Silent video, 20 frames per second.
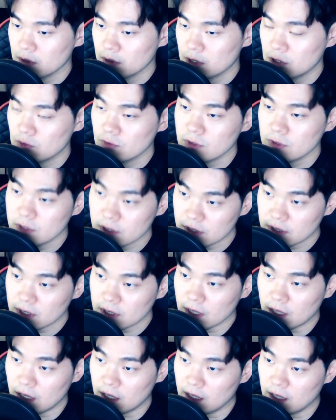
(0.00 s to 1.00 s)
그리고
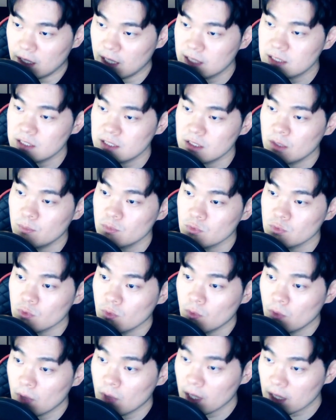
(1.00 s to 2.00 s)
그때
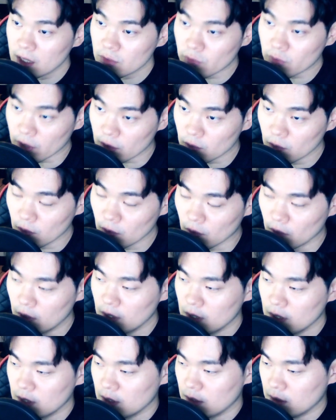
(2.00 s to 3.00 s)
핵실험도 하게 되고
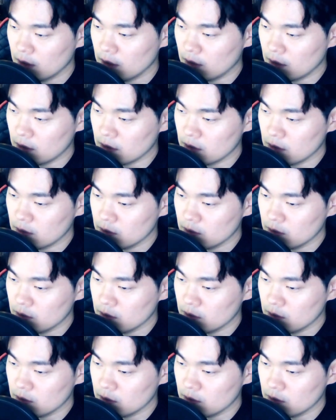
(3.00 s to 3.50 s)
어,